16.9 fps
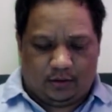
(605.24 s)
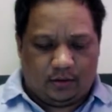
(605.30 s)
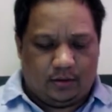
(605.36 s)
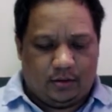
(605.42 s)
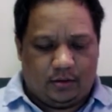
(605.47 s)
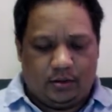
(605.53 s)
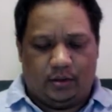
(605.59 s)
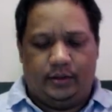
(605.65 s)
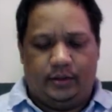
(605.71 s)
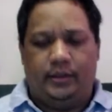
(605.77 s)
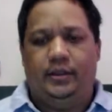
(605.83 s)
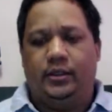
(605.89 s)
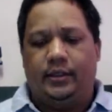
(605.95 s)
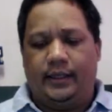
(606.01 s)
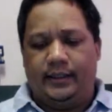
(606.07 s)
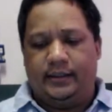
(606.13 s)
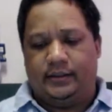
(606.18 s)
So, yun
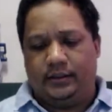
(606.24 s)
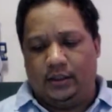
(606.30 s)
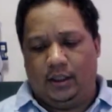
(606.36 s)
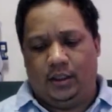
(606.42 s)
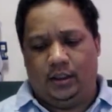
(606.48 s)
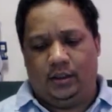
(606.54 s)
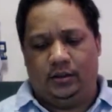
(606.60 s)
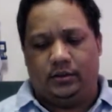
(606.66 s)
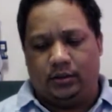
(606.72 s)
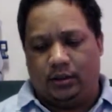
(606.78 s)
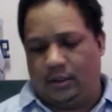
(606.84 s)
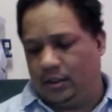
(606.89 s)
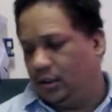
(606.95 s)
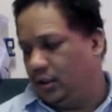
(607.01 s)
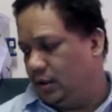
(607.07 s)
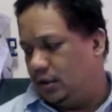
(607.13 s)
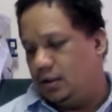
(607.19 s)
guys, no? So,
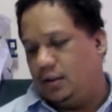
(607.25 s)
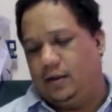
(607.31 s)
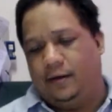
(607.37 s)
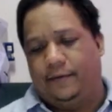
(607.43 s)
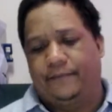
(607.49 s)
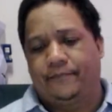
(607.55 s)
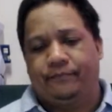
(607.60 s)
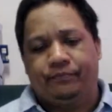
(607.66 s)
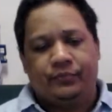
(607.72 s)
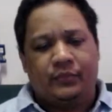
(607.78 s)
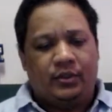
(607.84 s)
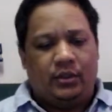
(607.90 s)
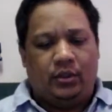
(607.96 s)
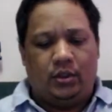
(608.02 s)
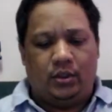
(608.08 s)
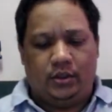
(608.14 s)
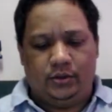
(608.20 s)

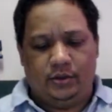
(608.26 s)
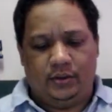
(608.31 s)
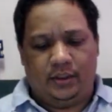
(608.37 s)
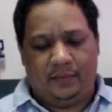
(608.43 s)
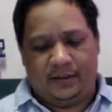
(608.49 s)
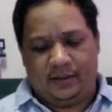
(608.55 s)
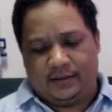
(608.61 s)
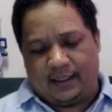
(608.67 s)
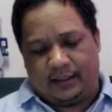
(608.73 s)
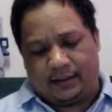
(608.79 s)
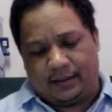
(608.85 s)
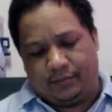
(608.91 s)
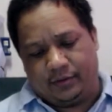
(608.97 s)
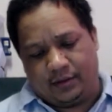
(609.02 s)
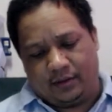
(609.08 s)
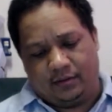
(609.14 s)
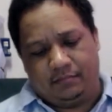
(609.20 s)
siguro doon na
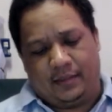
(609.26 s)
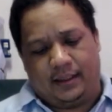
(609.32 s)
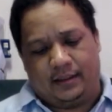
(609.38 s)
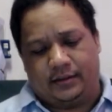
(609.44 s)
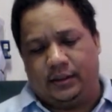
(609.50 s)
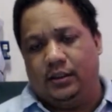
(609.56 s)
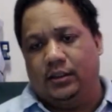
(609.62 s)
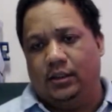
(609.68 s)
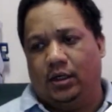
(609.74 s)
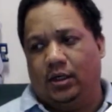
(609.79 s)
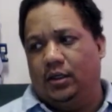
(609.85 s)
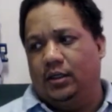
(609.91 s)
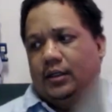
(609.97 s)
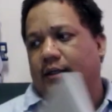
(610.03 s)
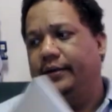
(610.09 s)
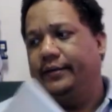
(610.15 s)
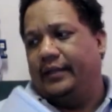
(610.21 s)
magtatapos ang unboxing ko.
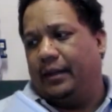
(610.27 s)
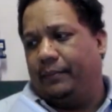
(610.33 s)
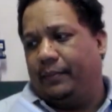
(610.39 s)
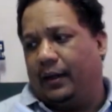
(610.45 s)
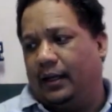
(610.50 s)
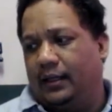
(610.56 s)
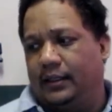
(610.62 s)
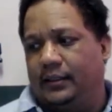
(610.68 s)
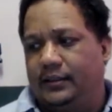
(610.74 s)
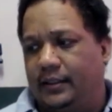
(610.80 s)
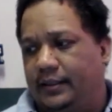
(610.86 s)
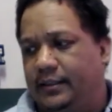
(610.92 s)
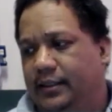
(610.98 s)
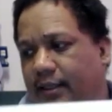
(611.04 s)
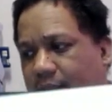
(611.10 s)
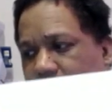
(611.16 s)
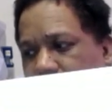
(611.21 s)
Napakaganda
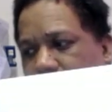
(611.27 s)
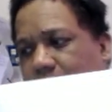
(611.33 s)
niya.